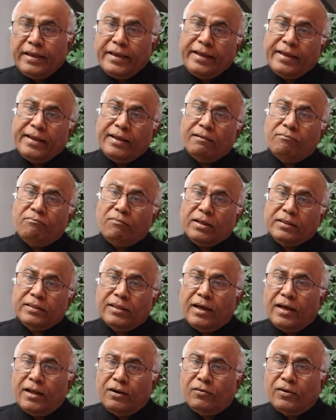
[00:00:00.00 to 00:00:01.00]
ఏ ఏ
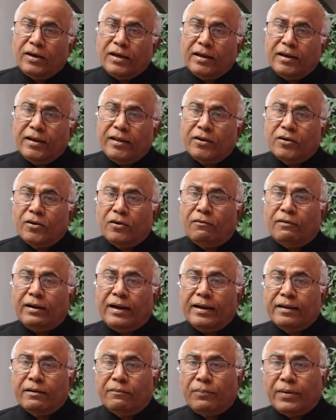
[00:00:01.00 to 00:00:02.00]
మతాల వారు లేరో
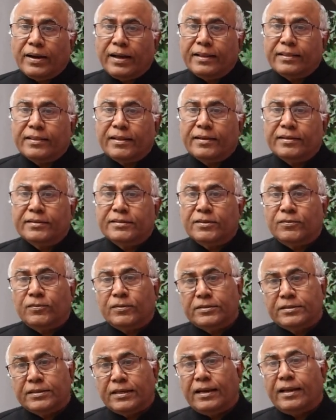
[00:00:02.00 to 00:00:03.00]
వాళ్ళకు ప్రాతినిధ్యం
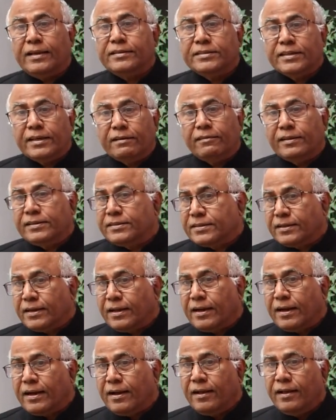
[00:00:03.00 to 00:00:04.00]
వచ్చేలా చేయవలసిన
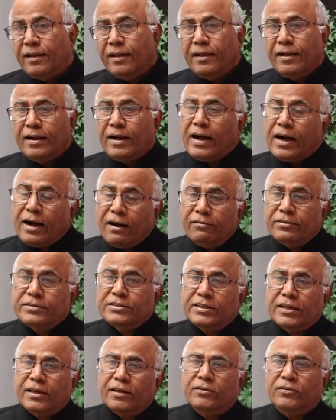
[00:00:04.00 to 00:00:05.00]

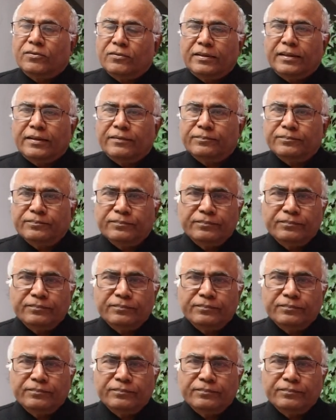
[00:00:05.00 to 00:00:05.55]
ఆవశ్యకత ఉంది